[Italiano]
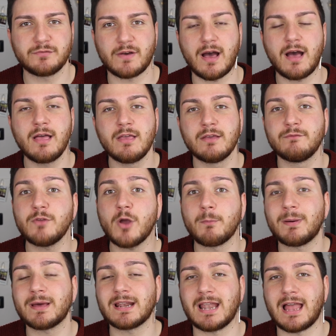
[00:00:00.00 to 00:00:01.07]
fa, vi ho
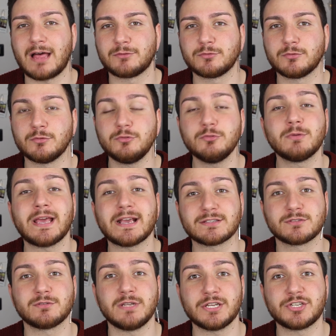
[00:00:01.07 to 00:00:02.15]
parlato di un ex
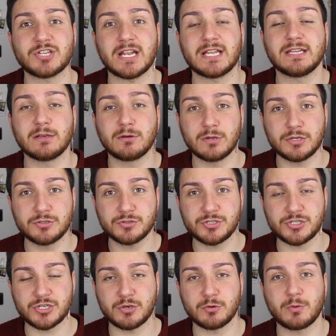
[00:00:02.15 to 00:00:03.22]
collegiale del collegio
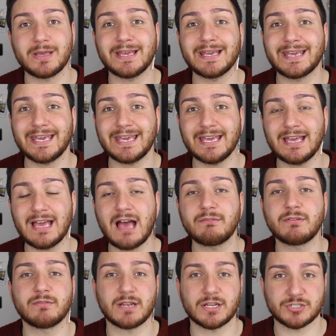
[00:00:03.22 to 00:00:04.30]
5 che
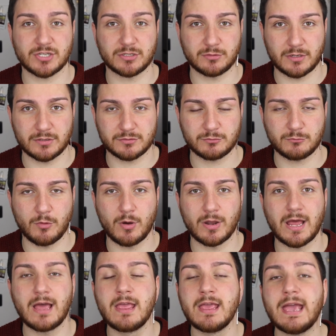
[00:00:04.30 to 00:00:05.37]
aveva lasciato la
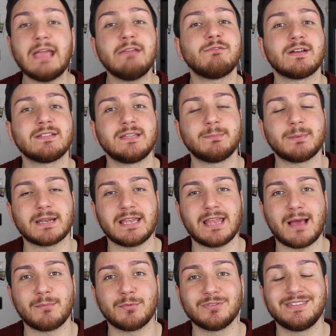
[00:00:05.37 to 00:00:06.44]
scuola e infatti
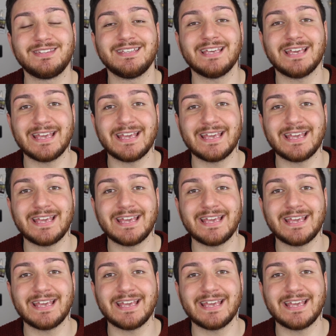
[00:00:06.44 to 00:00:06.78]
parliamo di